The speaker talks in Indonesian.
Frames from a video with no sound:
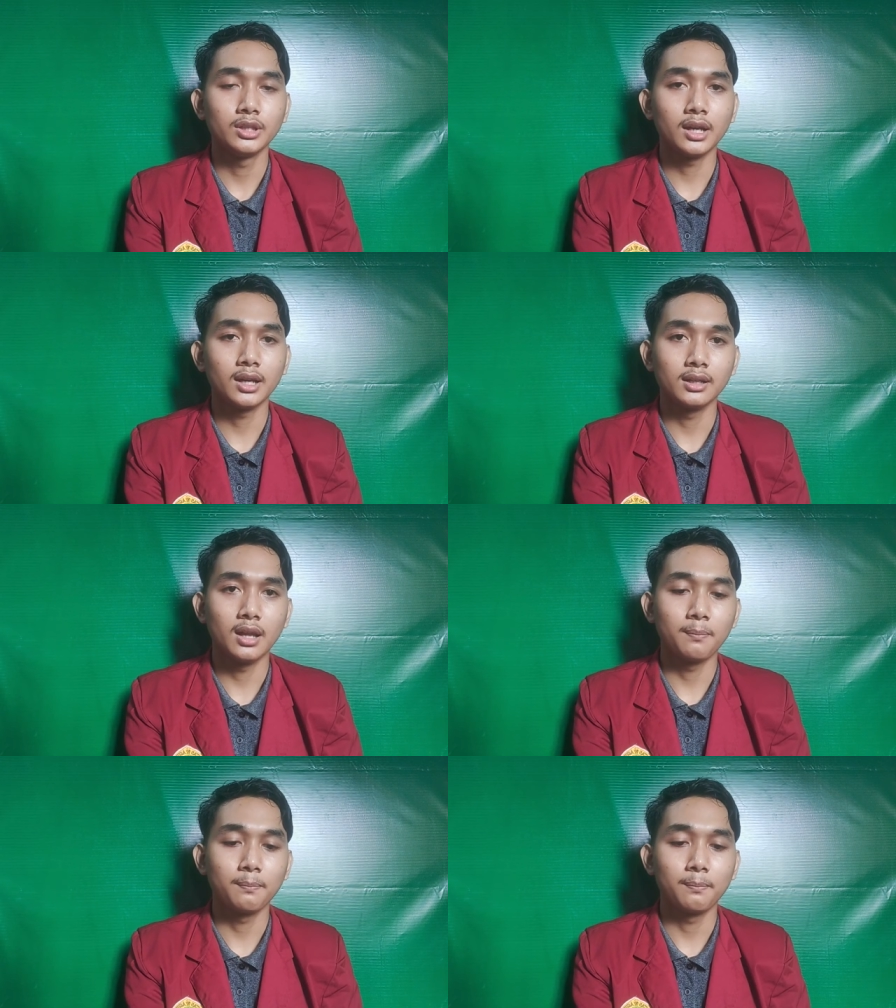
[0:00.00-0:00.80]
Yang ke
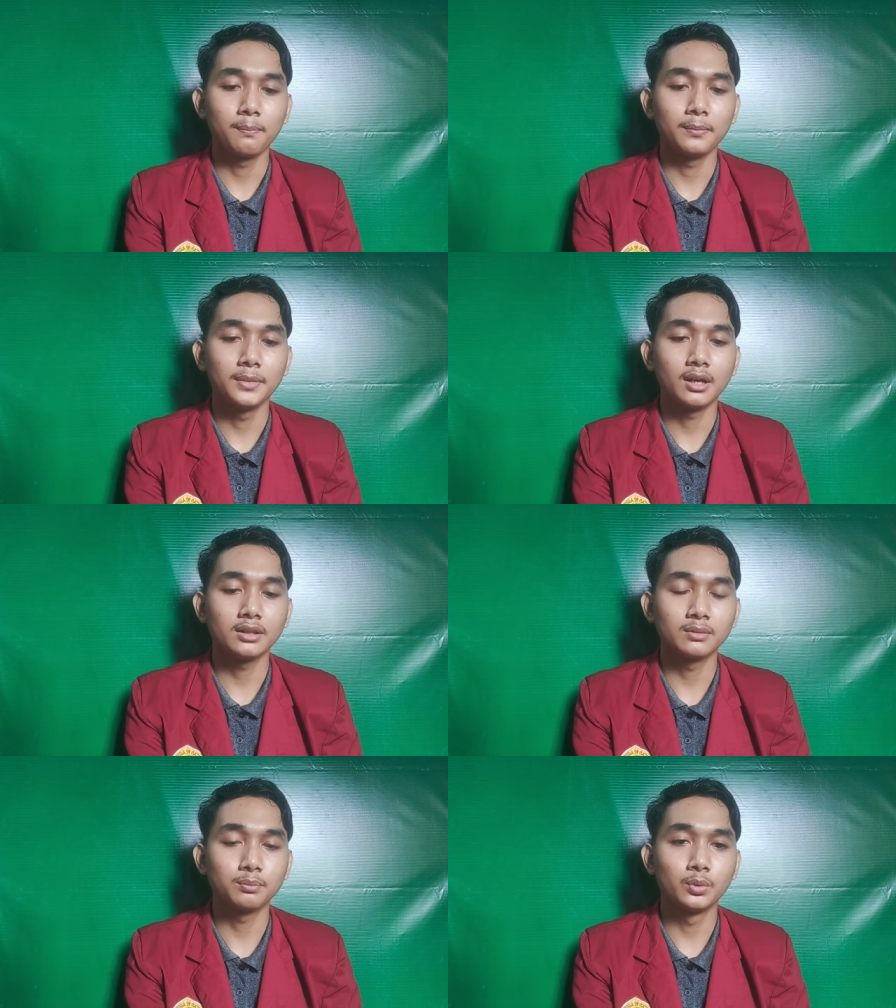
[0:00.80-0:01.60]
yang ke
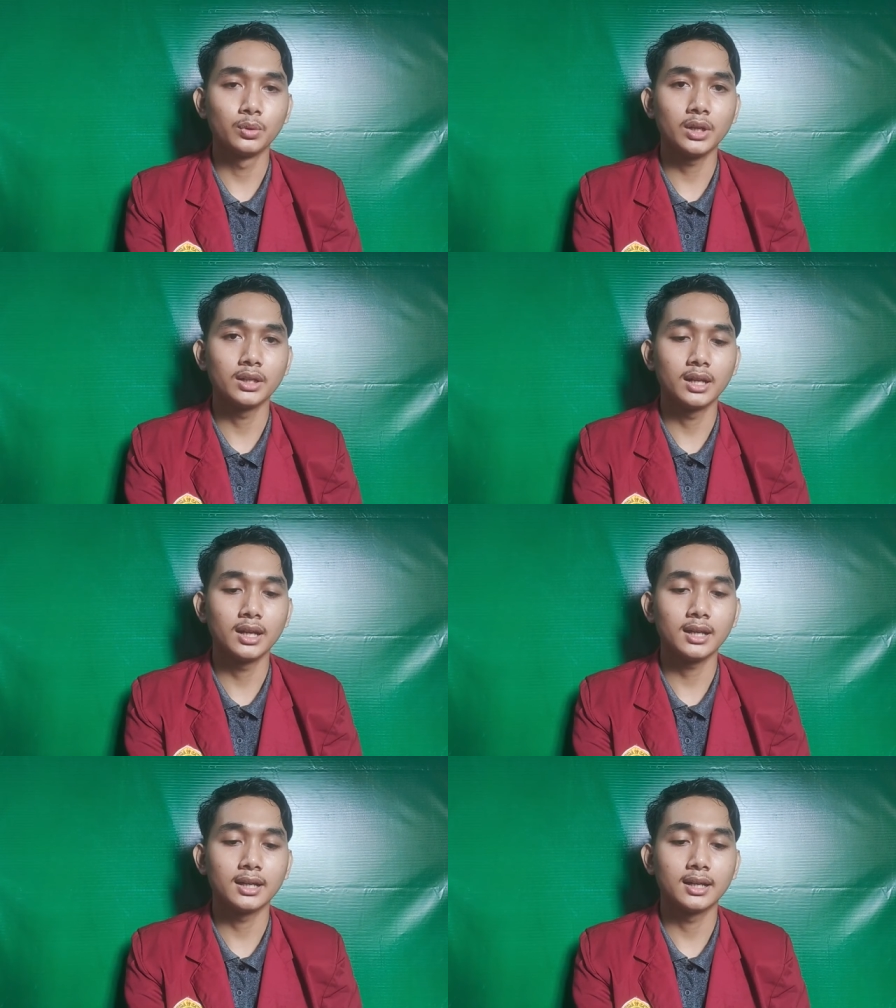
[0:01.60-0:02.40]

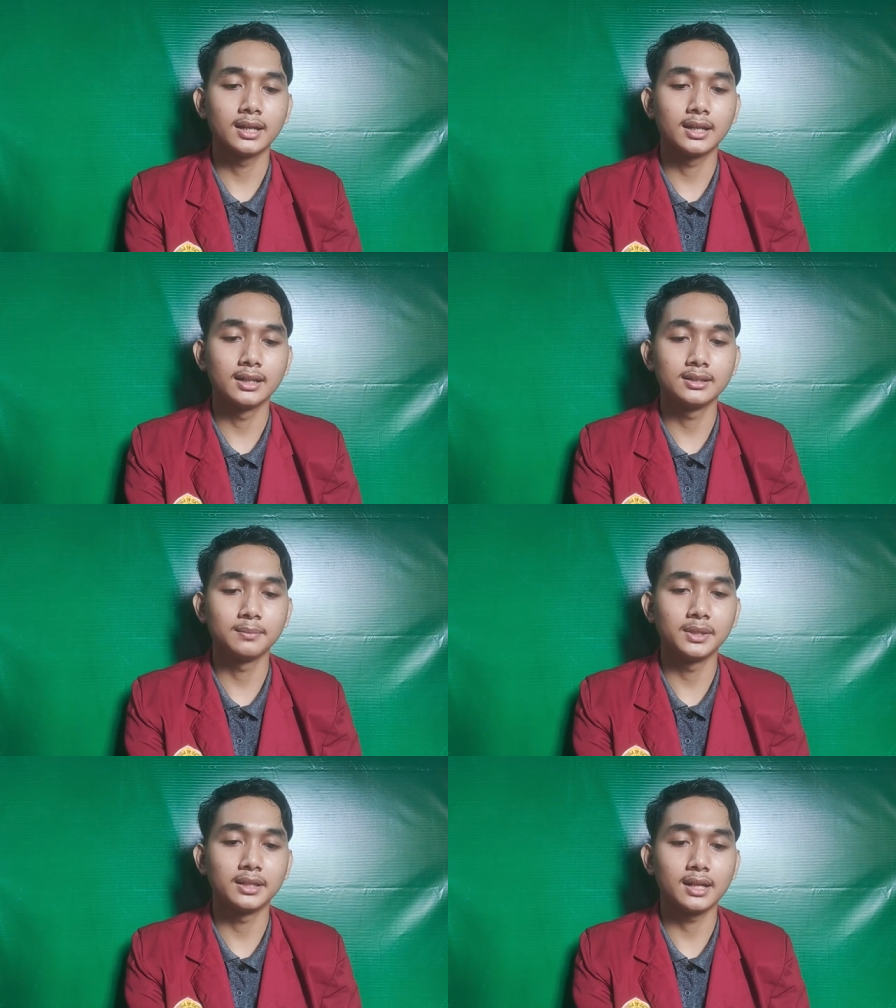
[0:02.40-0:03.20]
adalah
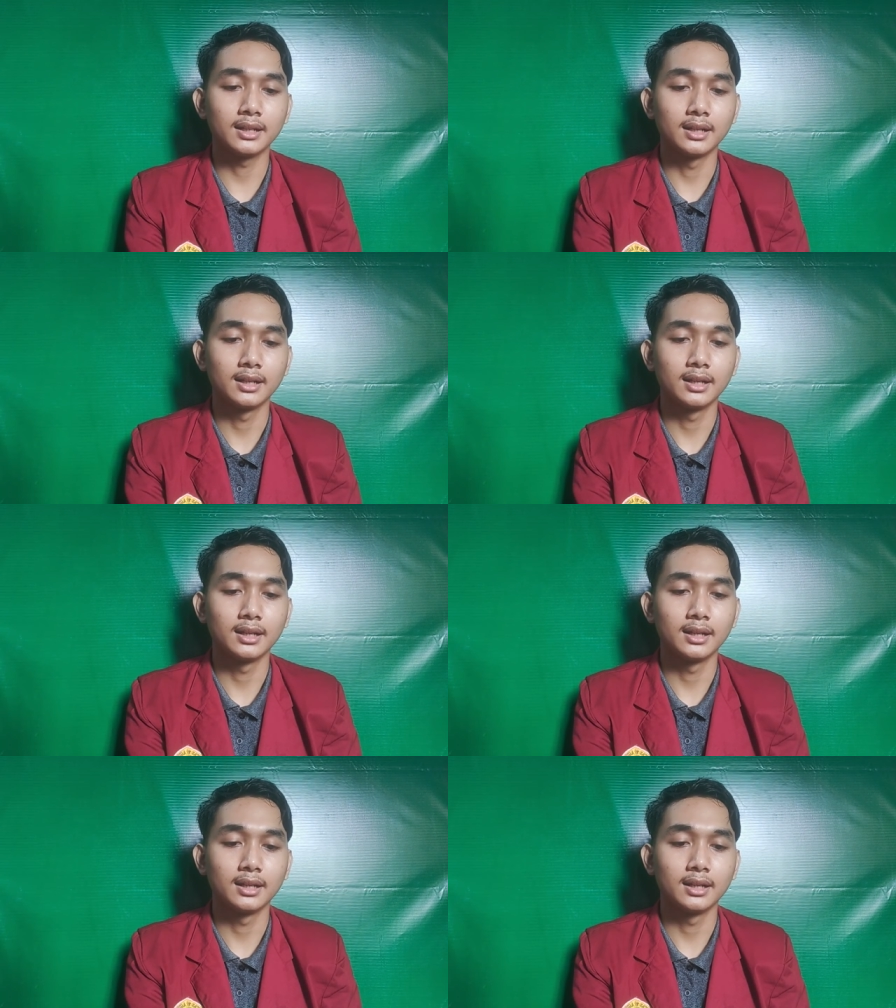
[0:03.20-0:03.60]
kedisiplinan.